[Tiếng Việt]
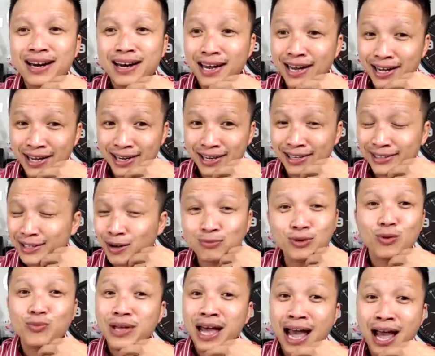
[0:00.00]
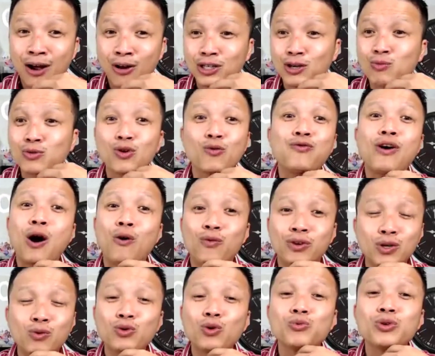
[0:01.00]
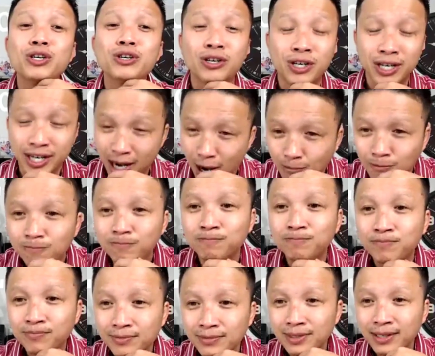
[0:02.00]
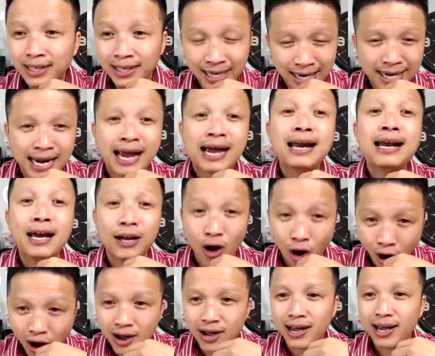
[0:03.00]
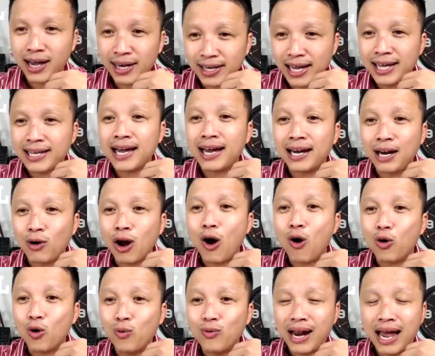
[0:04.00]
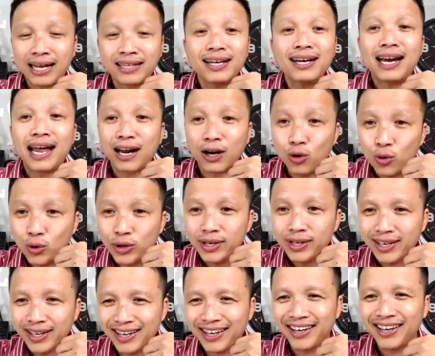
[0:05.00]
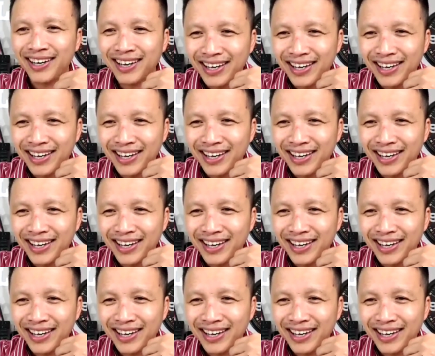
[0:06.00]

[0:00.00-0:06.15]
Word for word: áo à, biết là sống chung nhà có sống chung phòng có sống chung giường hay không khả năng là có anh nghĩ chắc lâu lâu cũng lạng tới lạng lui